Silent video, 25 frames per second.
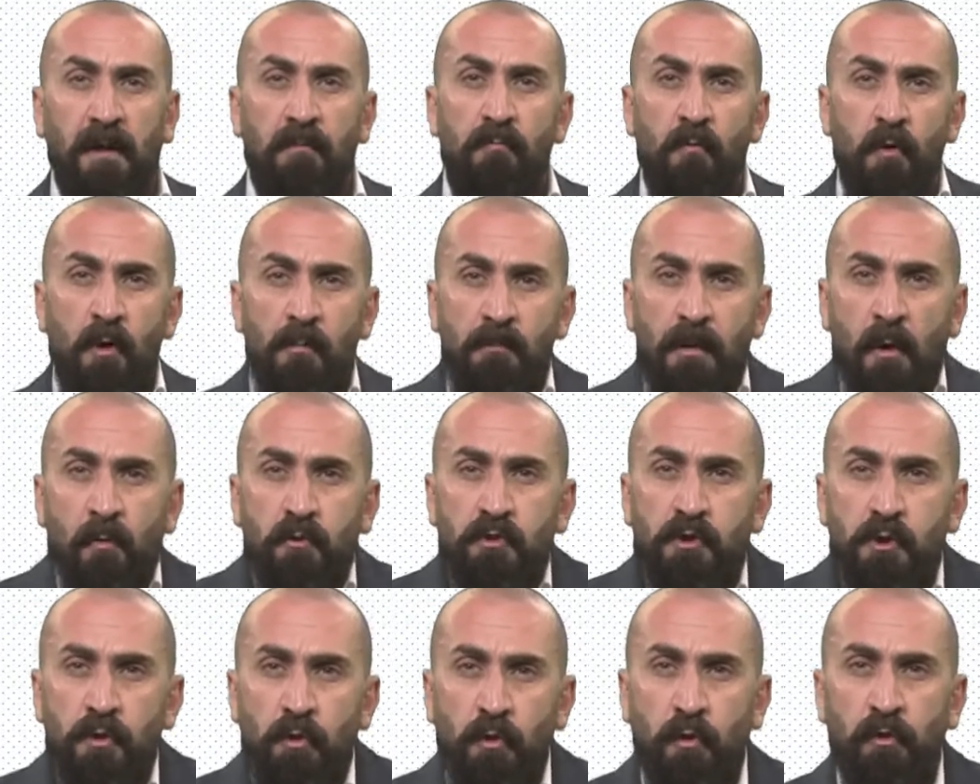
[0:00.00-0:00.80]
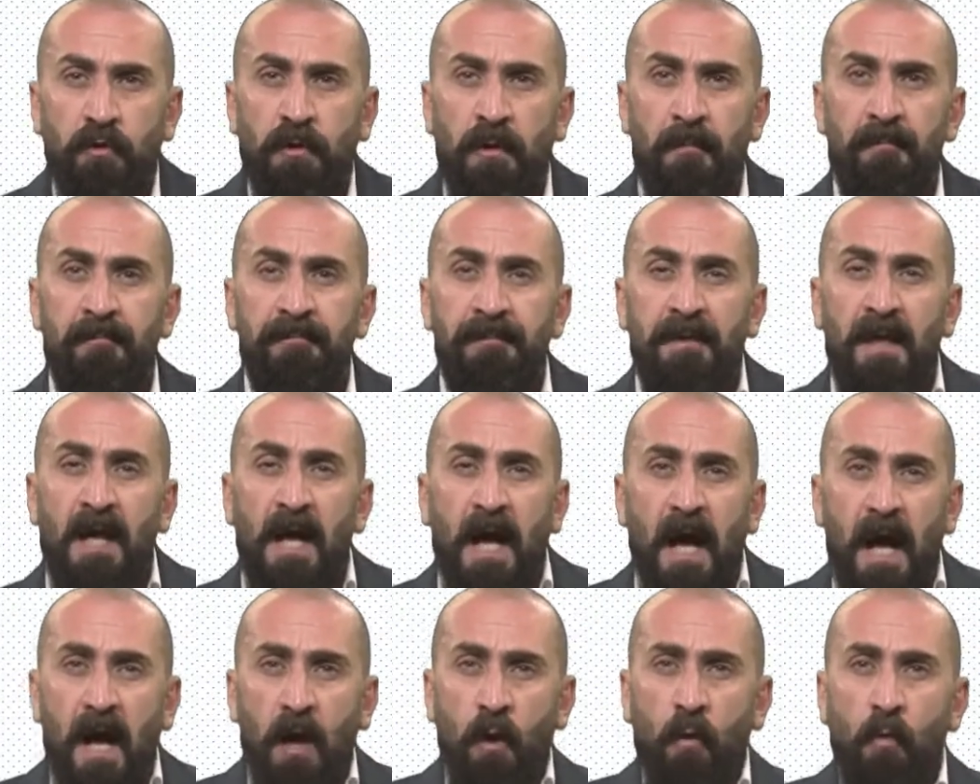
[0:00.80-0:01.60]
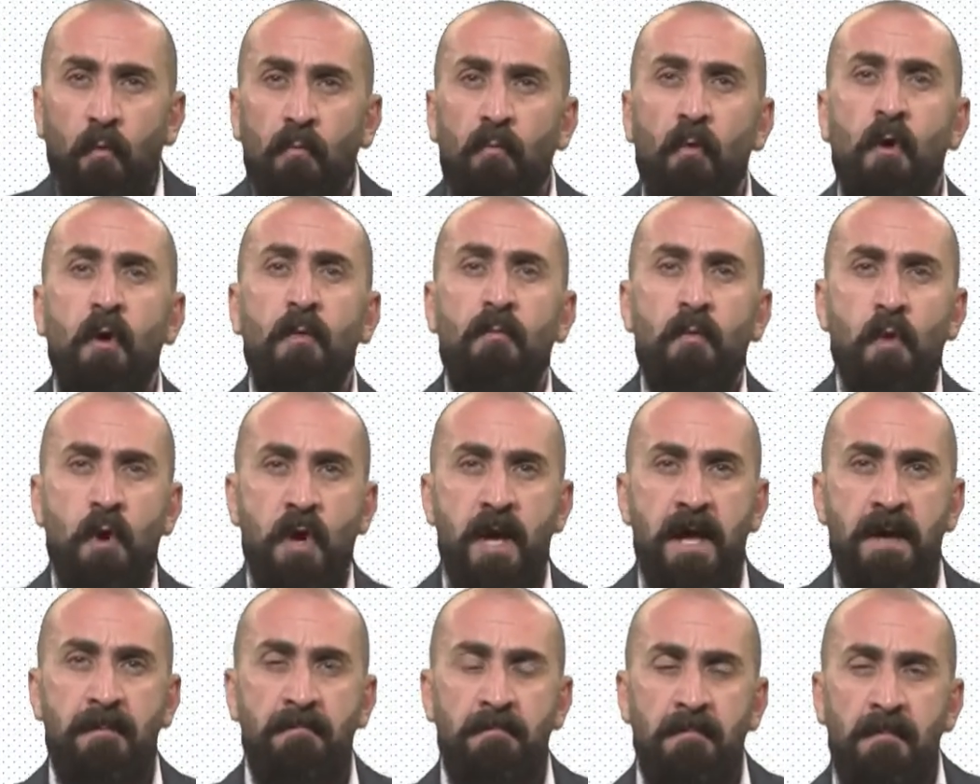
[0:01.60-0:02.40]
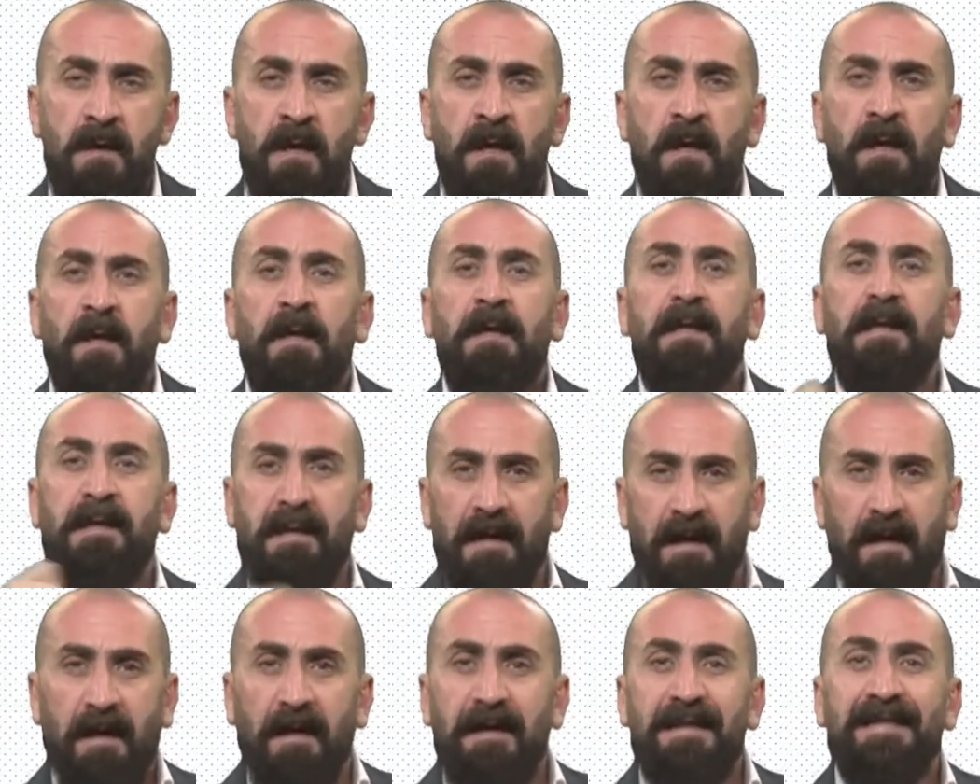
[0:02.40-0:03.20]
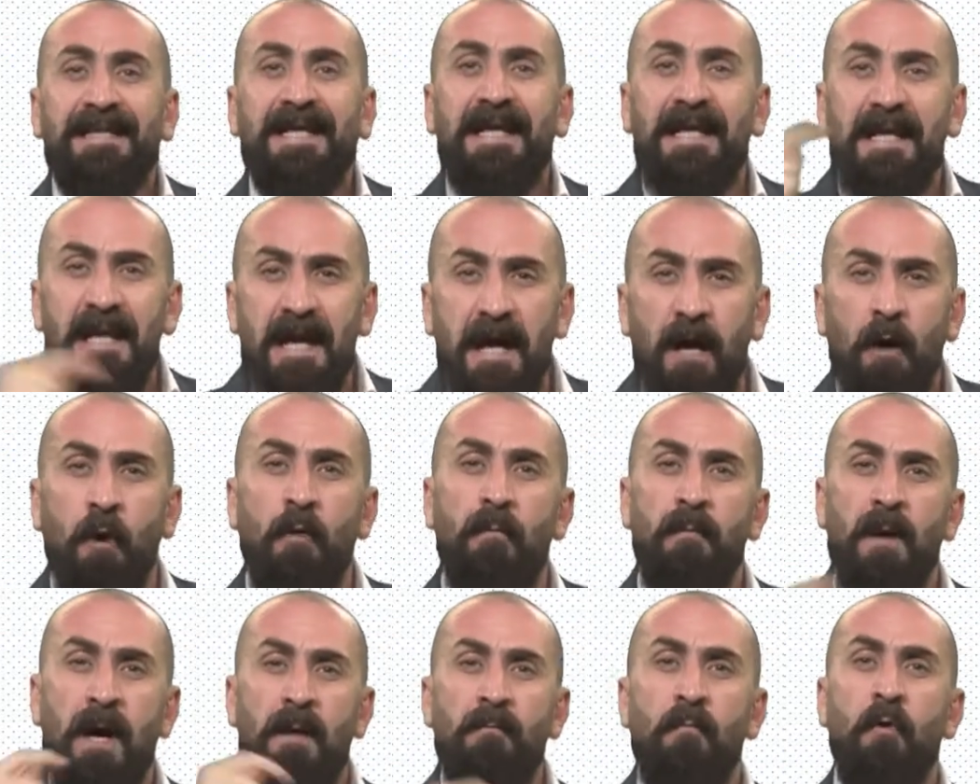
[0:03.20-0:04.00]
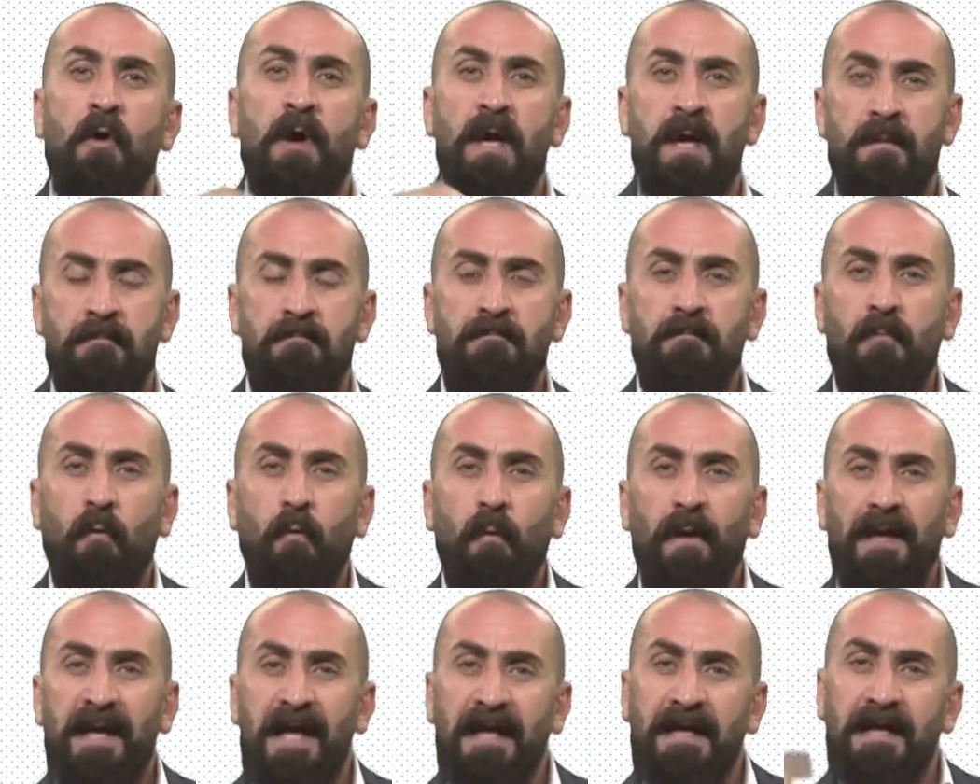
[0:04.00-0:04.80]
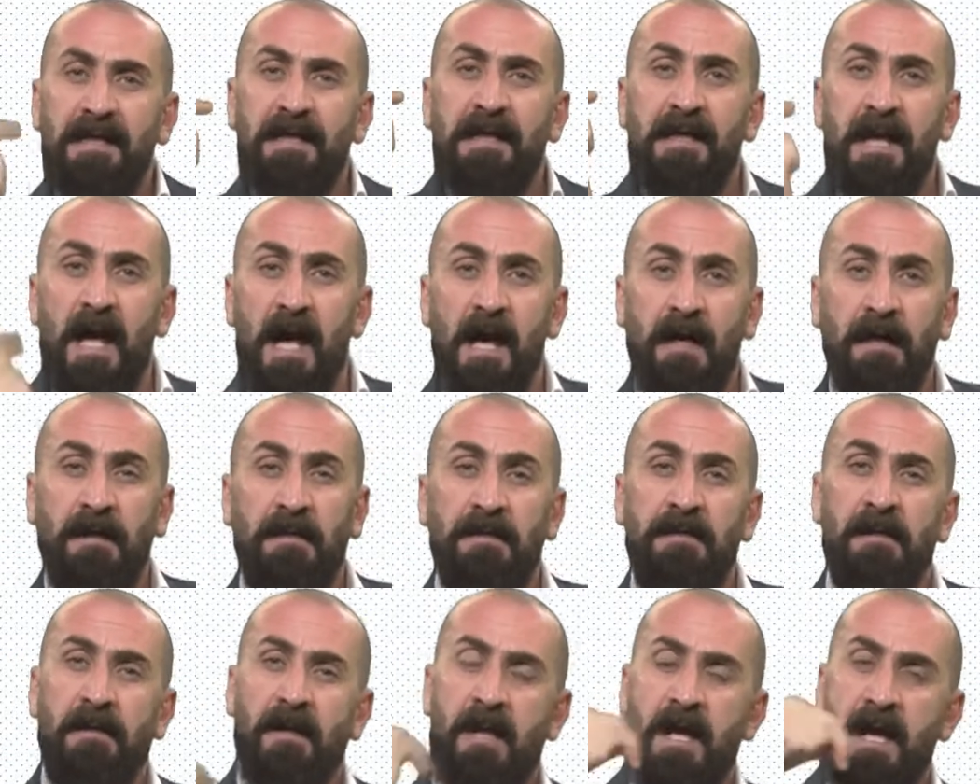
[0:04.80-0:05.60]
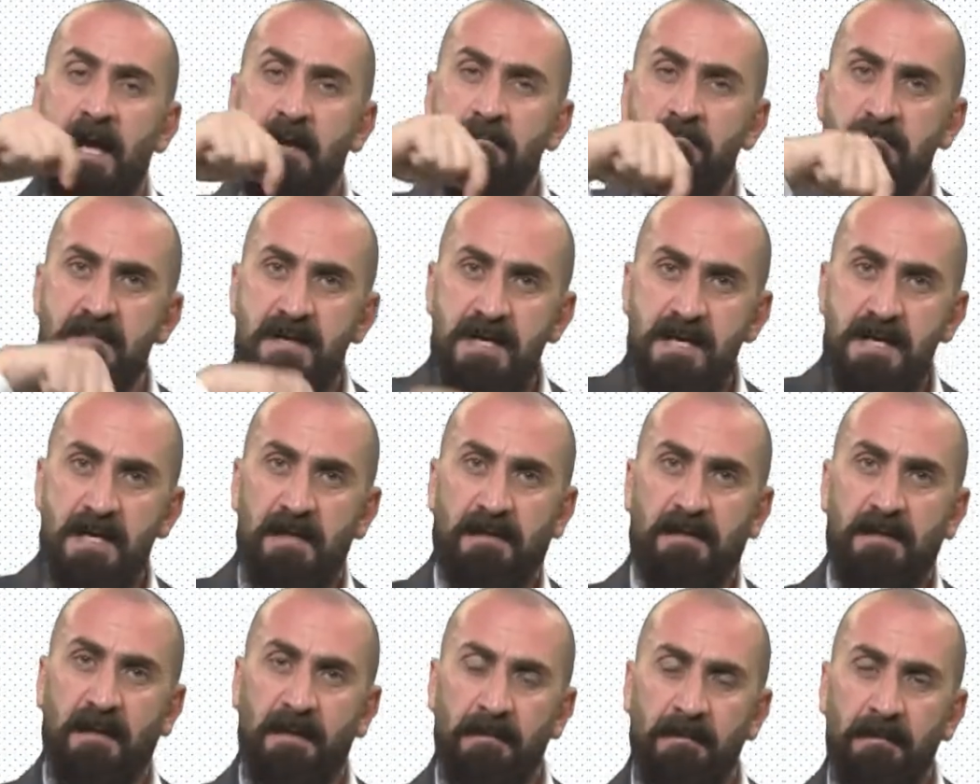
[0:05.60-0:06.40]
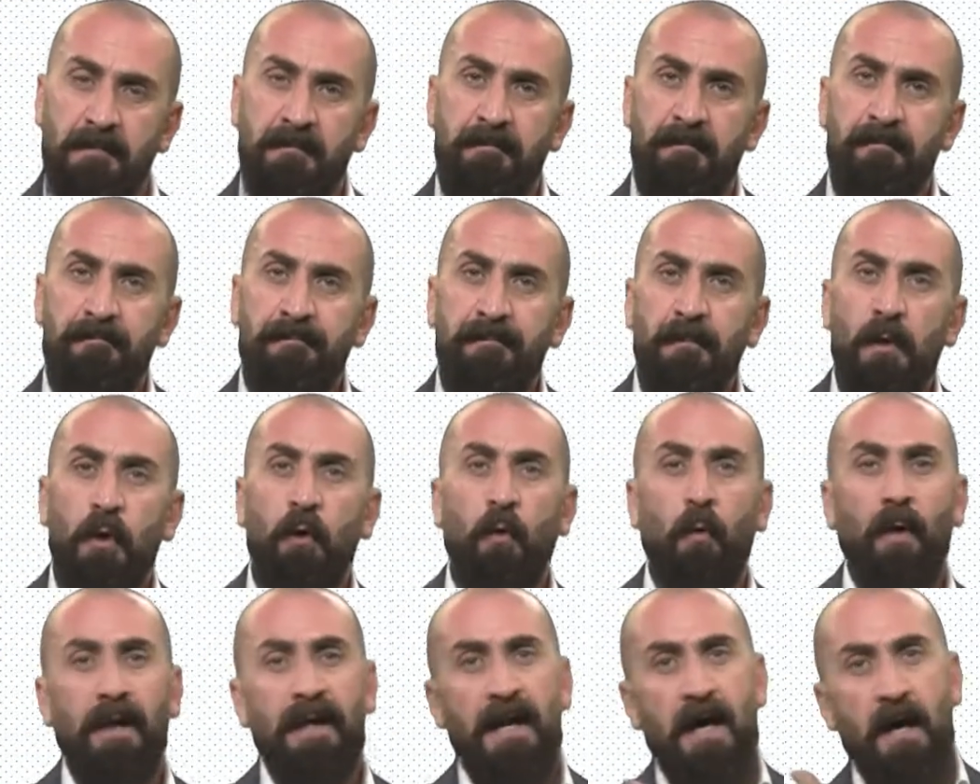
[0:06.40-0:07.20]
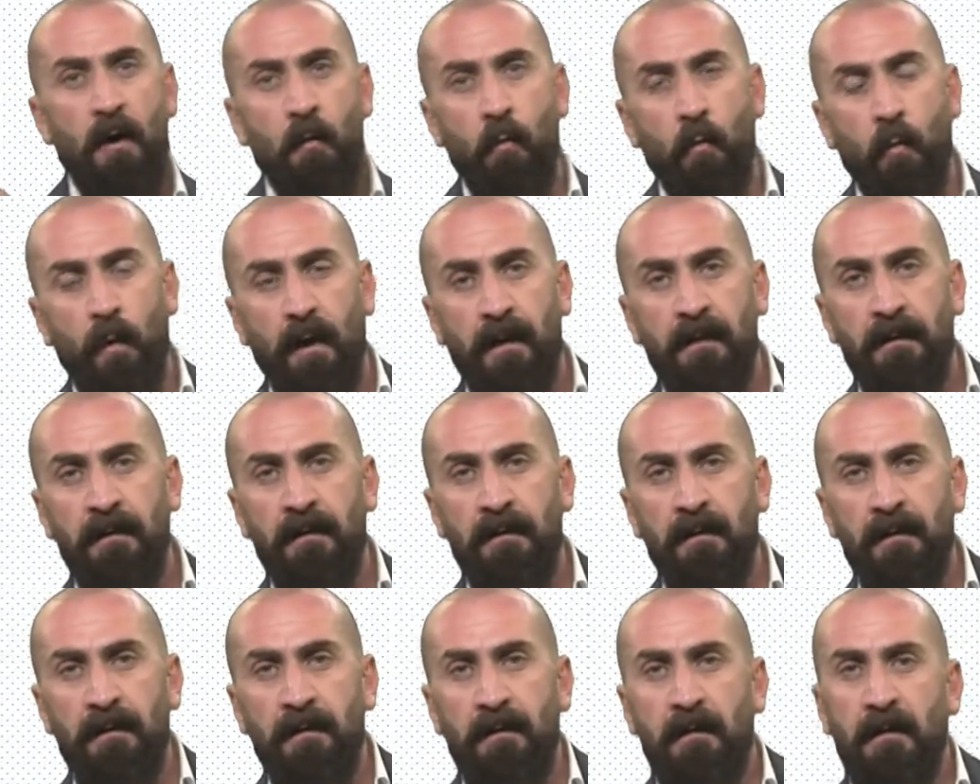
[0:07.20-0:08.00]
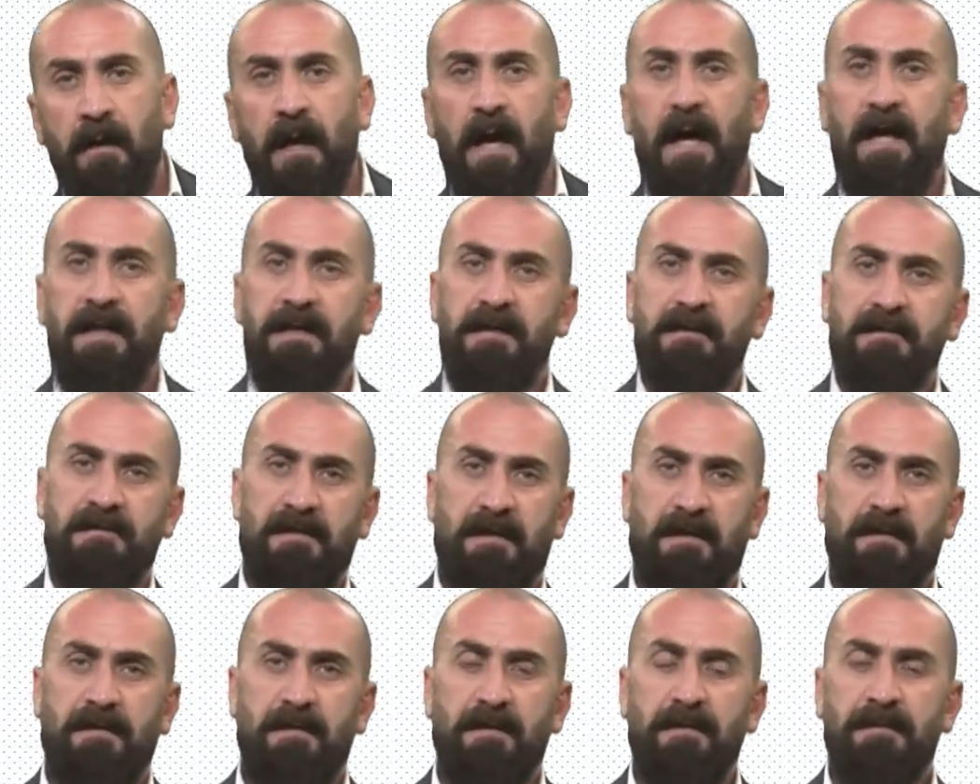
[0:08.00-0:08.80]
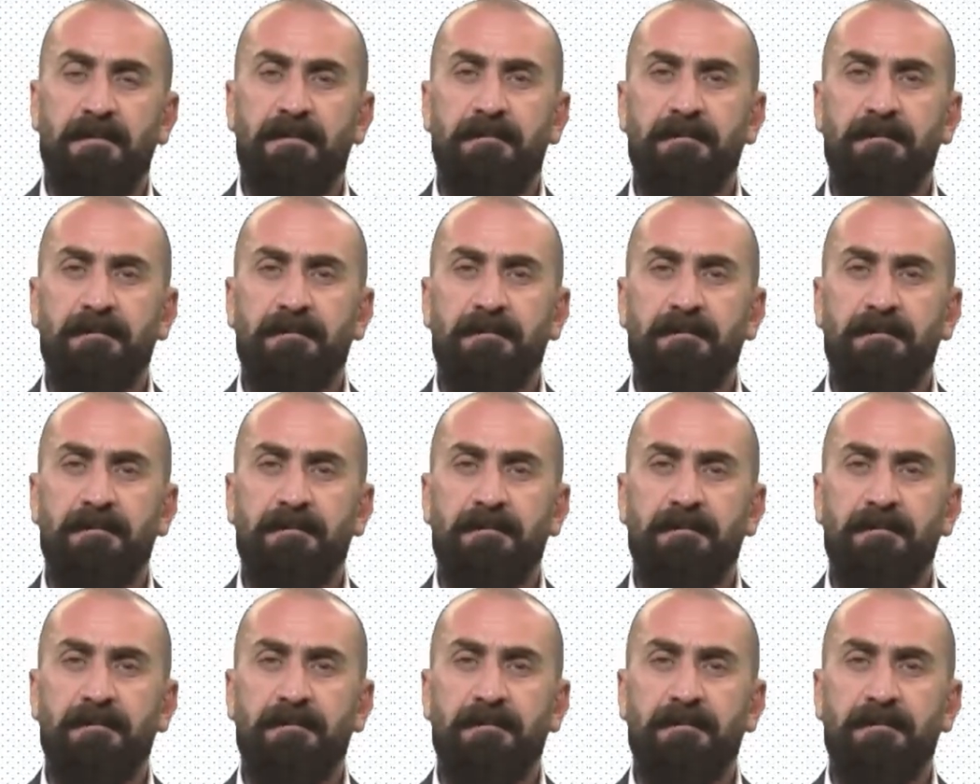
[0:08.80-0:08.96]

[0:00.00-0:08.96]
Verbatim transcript: مو موجود او مو مهم لا كلاهما مهم ولكن الاكثر اهميه هو الاول عن الثاني